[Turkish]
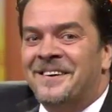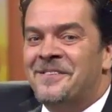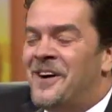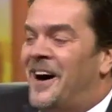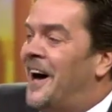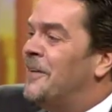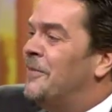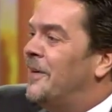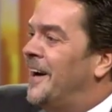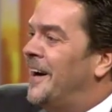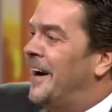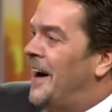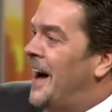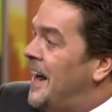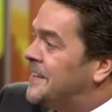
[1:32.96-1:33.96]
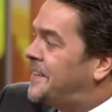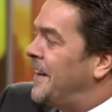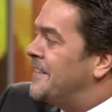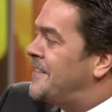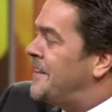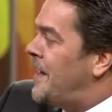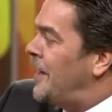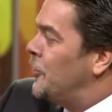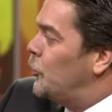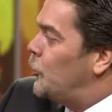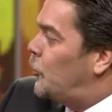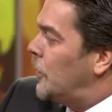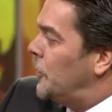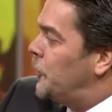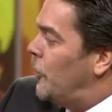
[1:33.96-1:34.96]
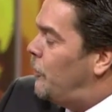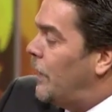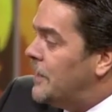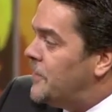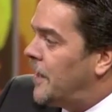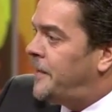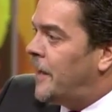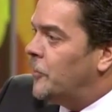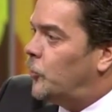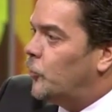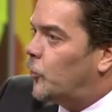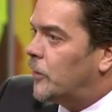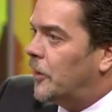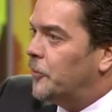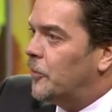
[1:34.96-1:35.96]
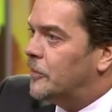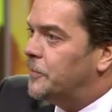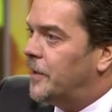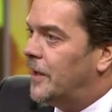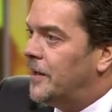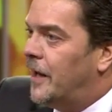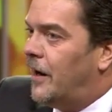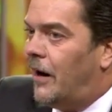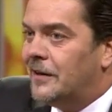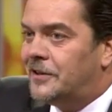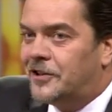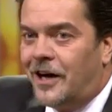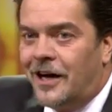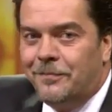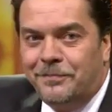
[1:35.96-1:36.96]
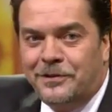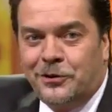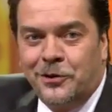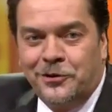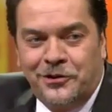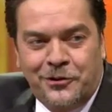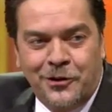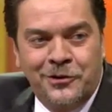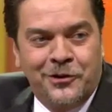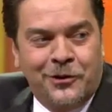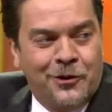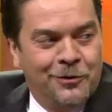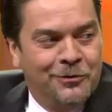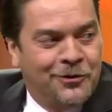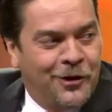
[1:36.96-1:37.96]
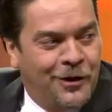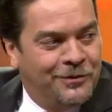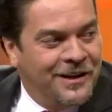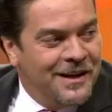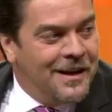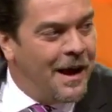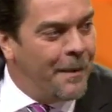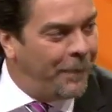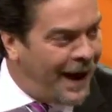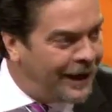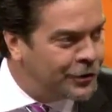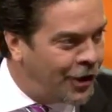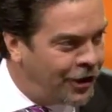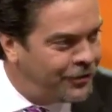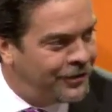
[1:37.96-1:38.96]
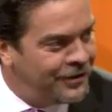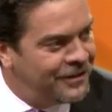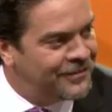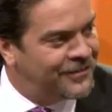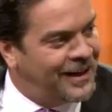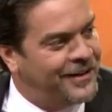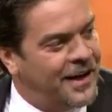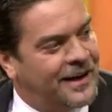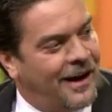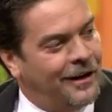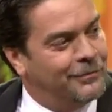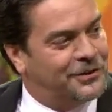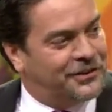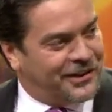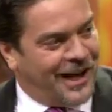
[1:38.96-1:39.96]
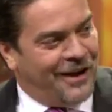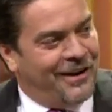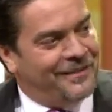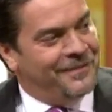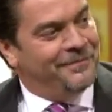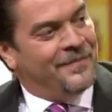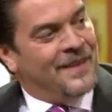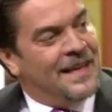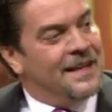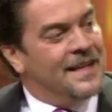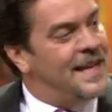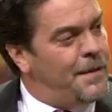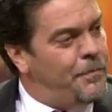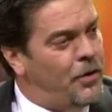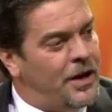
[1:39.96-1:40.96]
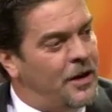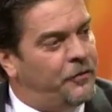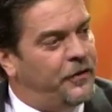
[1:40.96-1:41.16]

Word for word: Vay be. Herkes neden duygulanıyor? Ben neden duygulanıyorum yani? Ne acayip bir çocukluğumuz olmuş. Pardon. Sen de kalmıştık evet. Niye böyle